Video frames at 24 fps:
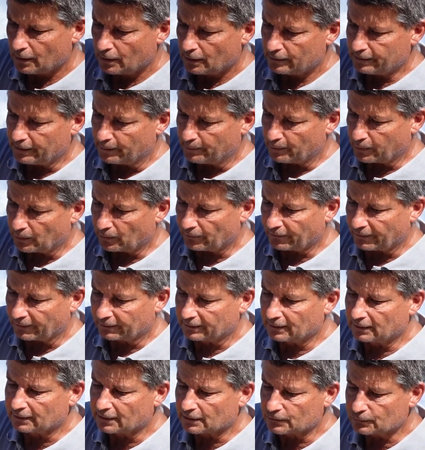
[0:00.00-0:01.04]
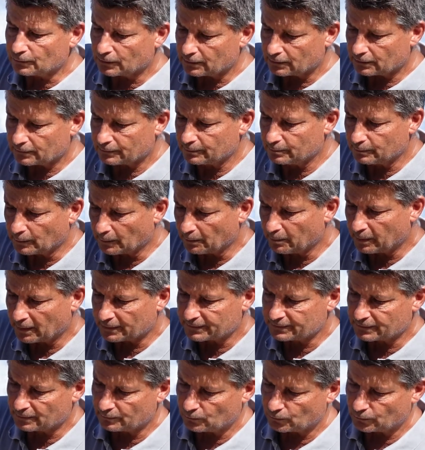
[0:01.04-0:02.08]
des plantes, hein, quelles qu'elles soient, hein, même pas
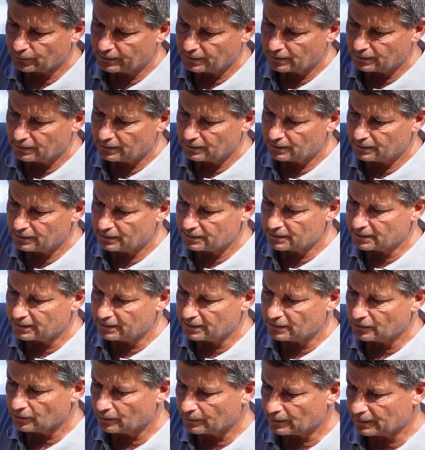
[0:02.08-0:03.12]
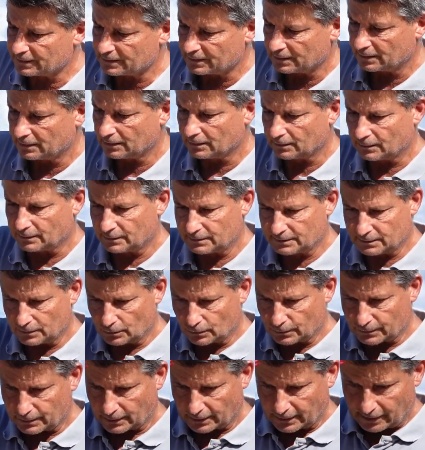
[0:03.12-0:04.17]
seulement des, des, adéniums, euh, c'est
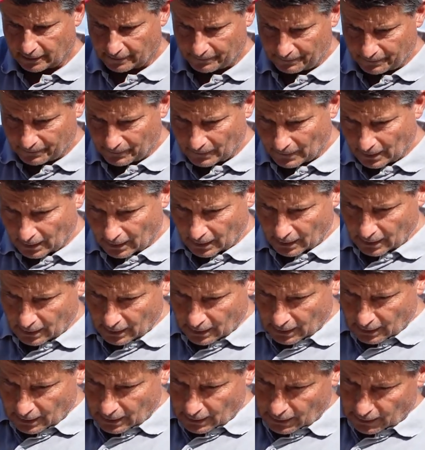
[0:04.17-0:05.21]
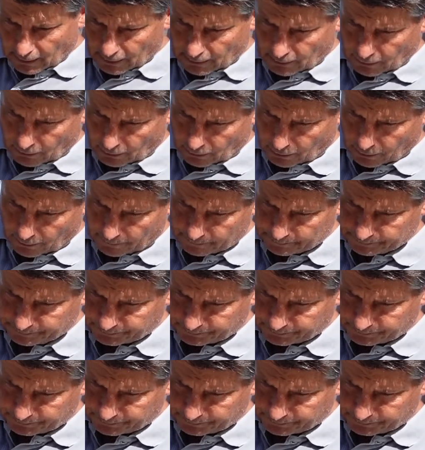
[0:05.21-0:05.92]
le soleil. Alors,